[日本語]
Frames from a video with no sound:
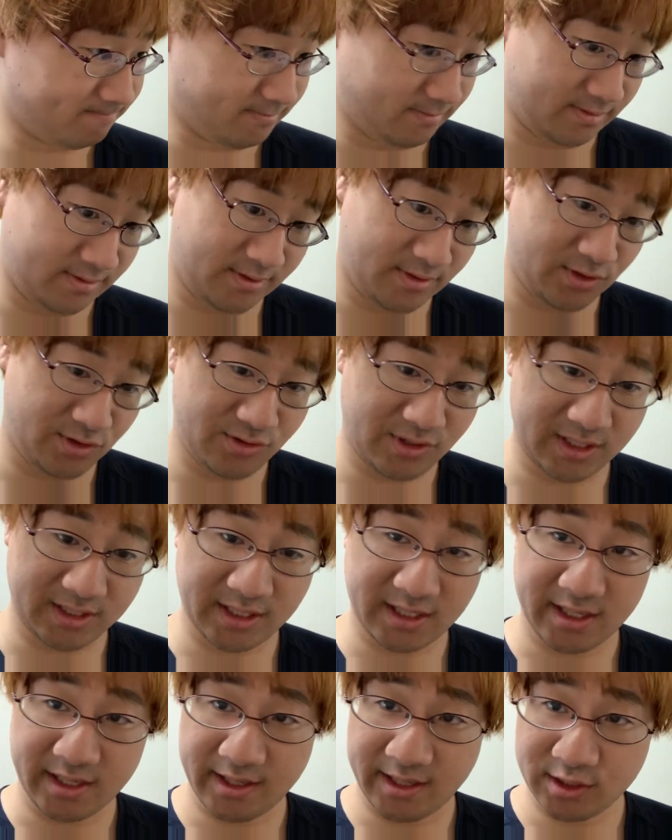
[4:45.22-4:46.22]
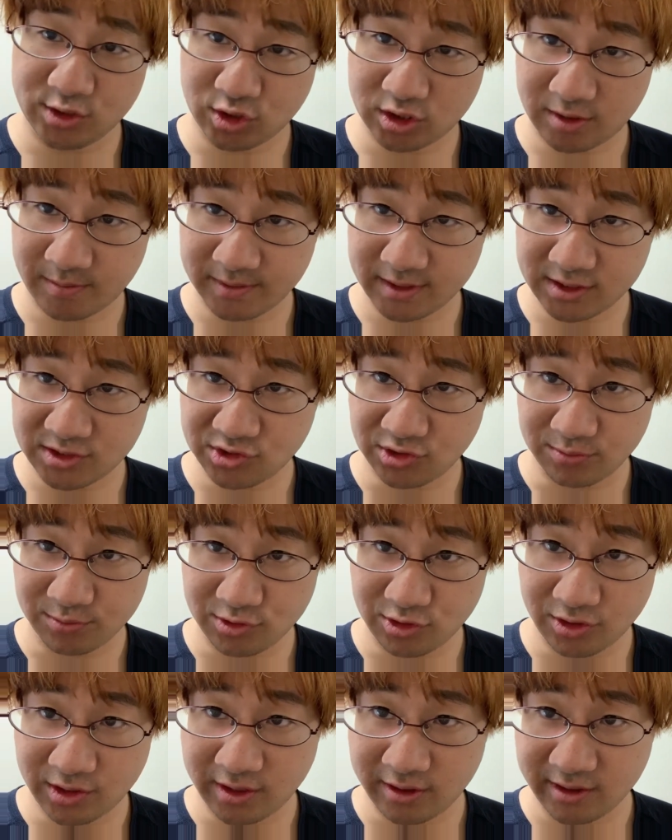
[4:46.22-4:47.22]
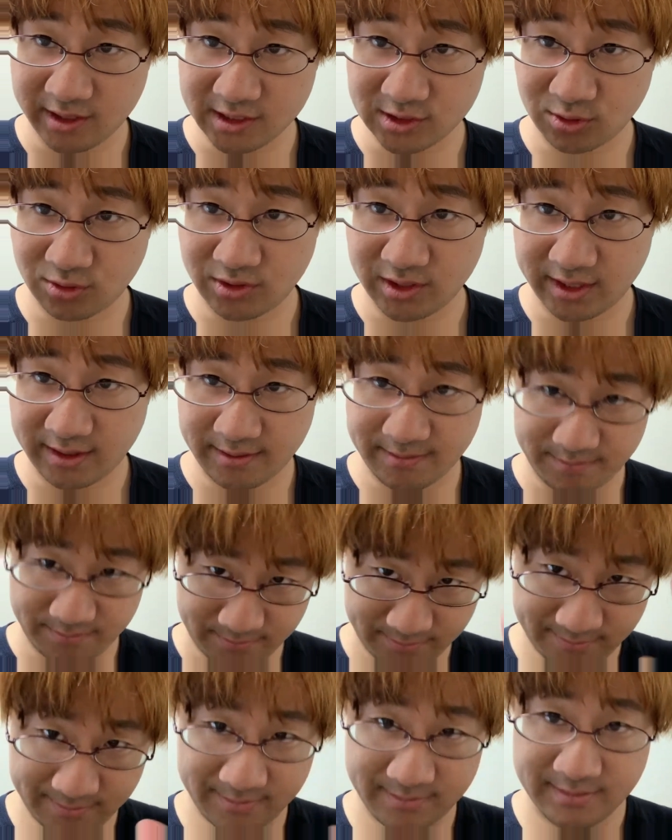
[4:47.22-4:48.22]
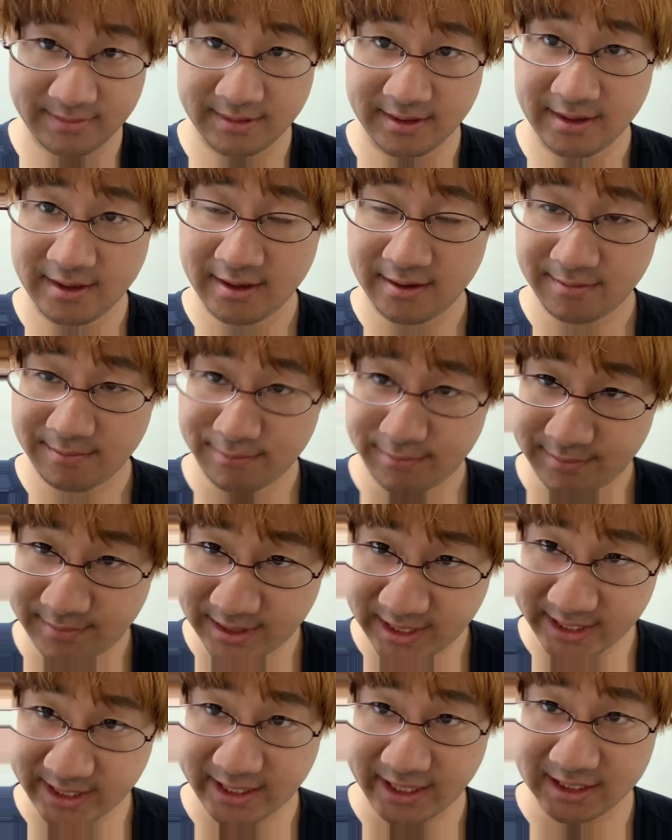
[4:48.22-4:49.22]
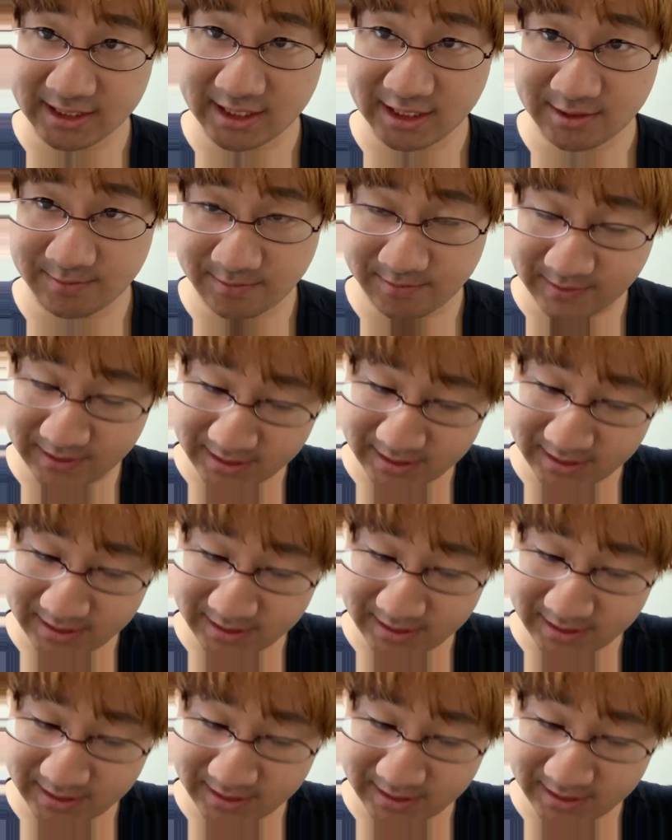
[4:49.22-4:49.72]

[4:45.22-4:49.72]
うん、夕方からね、ちょっと待てする無料なので、そこで、巻き返したいと思い